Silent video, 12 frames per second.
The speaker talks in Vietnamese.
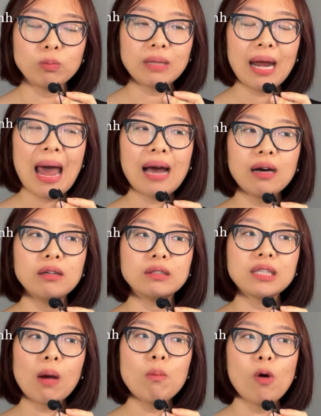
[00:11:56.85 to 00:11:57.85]
là chúng ta
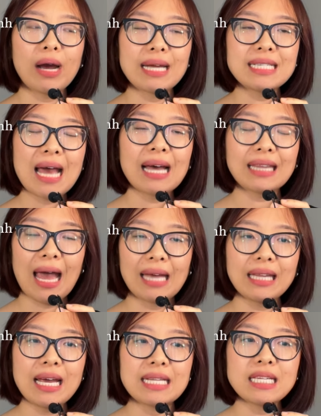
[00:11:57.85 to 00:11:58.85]
đang ở trong một cái
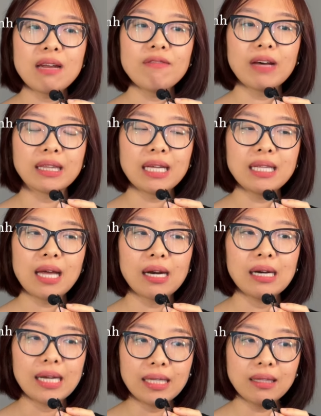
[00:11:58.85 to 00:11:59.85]
trạng thái thể chất và
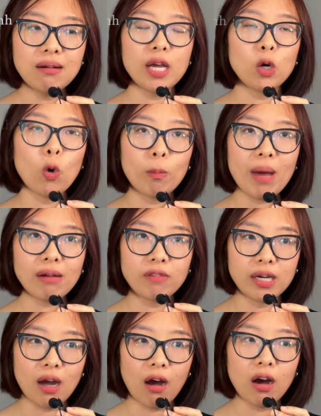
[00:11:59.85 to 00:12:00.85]
tinh thần để có thể đối
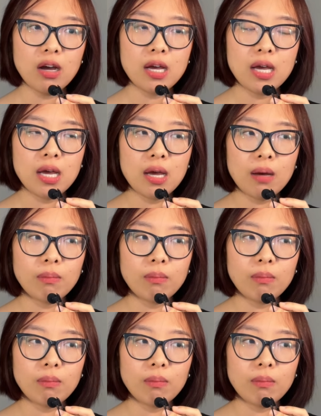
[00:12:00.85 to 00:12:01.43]
mặt với nó.